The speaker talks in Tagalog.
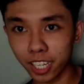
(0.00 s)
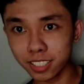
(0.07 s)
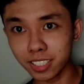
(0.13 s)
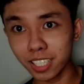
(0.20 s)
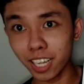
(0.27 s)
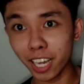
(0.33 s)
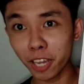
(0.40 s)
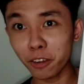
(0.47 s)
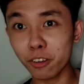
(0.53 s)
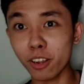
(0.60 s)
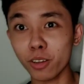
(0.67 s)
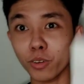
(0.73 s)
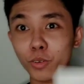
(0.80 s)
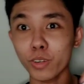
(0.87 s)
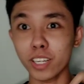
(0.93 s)
guys, nilagay ko
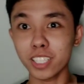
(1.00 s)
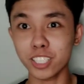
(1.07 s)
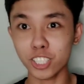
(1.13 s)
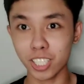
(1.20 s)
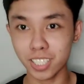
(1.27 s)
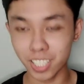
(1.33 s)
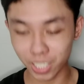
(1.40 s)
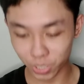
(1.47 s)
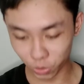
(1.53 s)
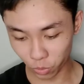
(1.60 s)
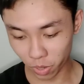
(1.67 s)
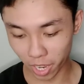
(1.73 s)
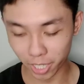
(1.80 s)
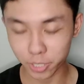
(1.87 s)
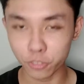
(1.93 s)
lang ulit siya
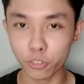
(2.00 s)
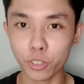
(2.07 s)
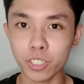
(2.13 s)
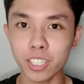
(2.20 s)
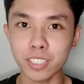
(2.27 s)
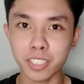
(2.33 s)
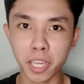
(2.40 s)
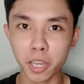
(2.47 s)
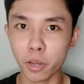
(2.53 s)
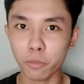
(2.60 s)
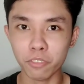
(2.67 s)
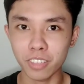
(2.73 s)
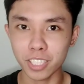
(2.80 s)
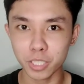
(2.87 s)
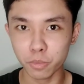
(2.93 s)
dito, guys, for the sake
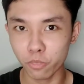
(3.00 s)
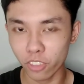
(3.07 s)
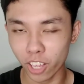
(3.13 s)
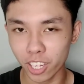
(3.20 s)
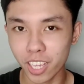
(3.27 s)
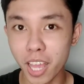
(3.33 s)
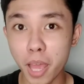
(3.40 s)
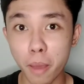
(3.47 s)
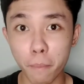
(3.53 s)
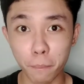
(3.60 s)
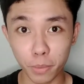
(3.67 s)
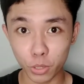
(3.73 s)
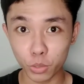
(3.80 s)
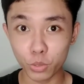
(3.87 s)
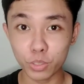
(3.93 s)
of this vlog.
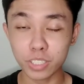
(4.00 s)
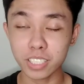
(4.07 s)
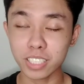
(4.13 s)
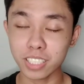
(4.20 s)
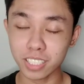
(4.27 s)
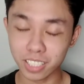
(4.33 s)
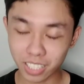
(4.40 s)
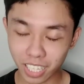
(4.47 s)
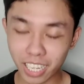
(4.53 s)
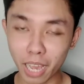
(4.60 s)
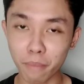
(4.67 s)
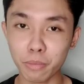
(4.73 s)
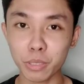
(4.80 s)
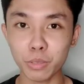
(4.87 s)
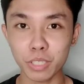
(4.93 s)
Pero,
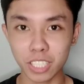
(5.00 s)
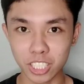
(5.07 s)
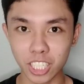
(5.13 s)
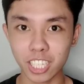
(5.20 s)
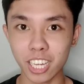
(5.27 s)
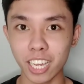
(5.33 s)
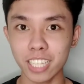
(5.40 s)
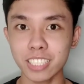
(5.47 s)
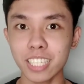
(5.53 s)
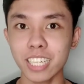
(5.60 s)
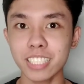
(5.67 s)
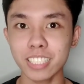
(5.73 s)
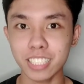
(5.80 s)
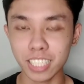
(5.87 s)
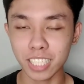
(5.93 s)
nagamit ko na siya guys
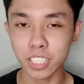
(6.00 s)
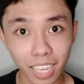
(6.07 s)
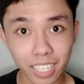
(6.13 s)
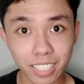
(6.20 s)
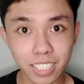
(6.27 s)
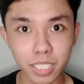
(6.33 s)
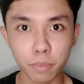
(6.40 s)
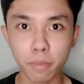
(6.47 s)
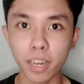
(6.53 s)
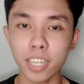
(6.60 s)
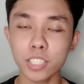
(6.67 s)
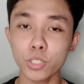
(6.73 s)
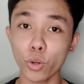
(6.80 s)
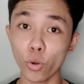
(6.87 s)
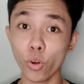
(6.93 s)
as in. And
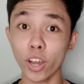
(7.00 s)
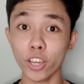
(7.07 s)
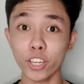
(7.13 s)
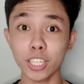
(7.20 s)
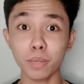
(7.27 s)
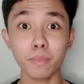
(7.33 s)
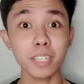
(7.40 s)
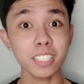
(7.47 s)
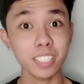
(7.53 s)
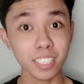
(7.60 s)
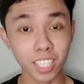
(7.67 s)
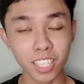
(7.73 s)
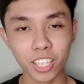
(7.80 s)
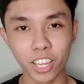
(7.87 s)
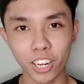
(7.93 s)
samahan nyo ko ngayon na
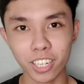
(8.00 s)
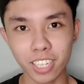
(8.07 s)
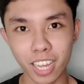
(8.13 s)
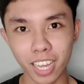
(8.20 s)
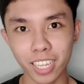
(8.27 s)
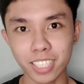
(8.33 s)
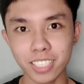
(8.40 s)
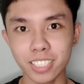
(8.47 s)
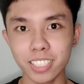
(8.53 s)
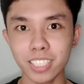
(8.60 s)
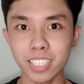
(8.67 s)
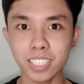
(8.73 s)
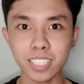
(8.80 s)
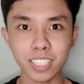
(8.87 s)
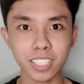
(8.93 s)
mag-skincare guys
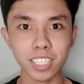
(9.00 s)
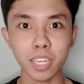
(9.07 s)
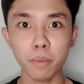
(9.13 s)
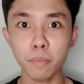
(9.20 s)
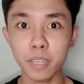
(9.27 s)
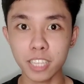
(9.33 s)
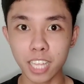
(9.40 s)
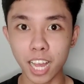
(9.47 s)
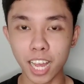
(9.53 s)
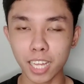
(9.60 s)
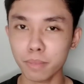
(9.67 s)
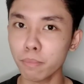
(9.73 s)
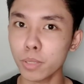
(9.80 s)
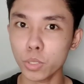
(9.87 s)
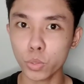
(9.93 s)
since gabi na
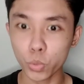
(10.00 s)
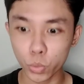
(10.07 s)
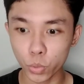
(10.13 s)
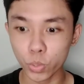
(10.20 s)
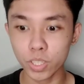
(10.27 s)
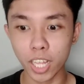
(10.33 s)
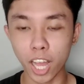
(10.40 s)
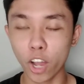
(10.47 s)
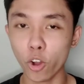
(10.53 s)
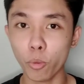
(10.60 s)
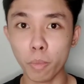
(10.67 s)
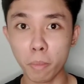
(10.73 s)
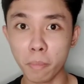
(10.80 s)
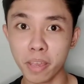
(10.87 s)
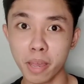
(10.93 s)
at matutulog na
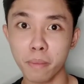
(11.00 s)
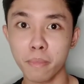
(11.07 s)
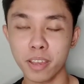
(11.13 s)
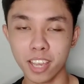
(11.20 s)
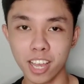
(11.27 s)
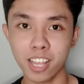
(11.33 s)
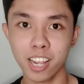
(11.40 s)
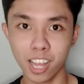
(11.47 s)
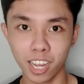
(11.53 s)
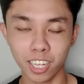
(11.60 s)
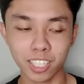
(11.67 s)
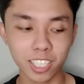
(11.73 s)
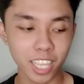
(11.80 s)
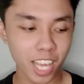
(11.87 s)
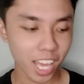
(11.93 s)
ako mamaya-maya
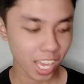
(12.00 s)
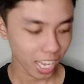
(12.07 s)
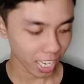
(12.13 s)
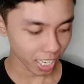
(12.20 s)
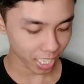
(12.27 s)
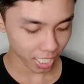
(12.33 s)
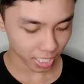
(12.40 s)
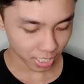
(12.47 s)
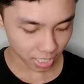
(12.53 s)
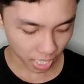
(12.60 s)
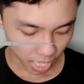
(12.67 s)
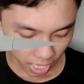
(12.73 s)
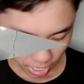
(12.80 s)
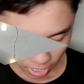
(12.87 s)
lang. And